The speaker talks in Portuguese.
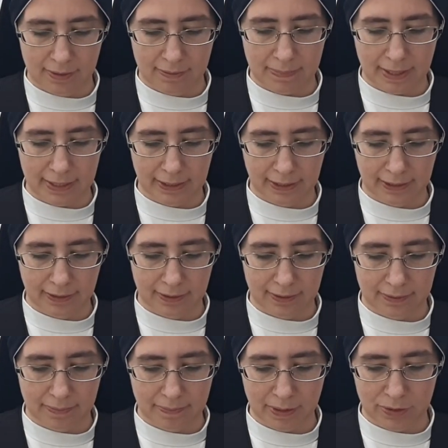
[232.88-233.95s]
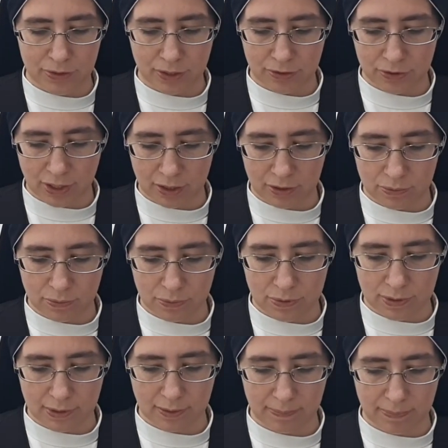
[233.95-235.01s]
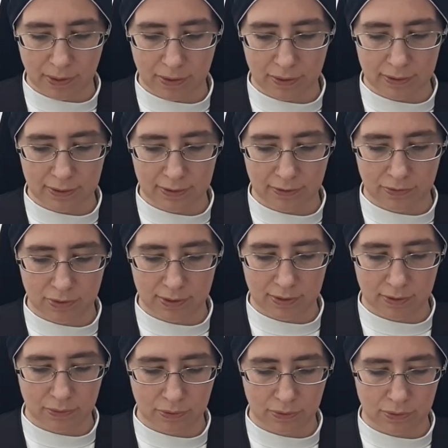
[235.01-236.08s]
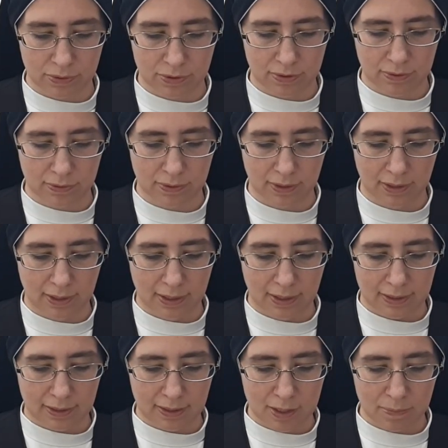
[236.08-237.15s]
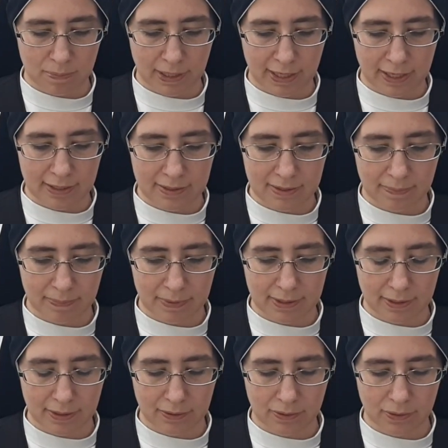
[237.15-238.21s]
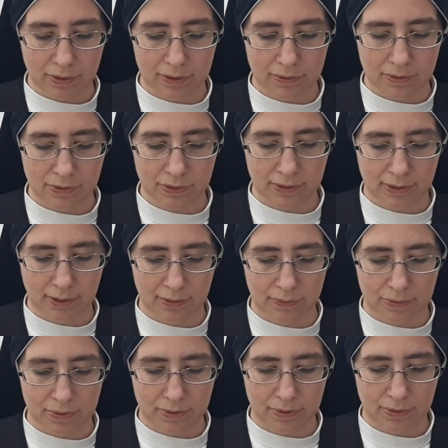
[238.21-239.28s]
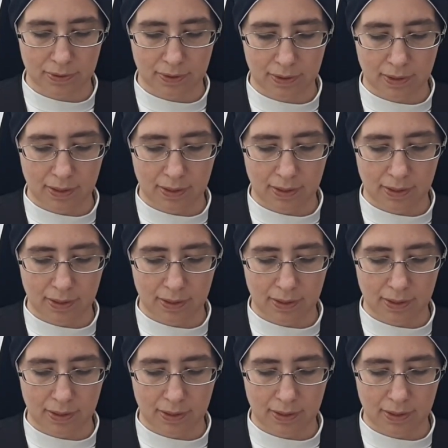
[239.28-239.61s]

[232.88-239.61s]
Maria, mediante a luz que brota de seu rosto, transparece a misericórdia de Deus.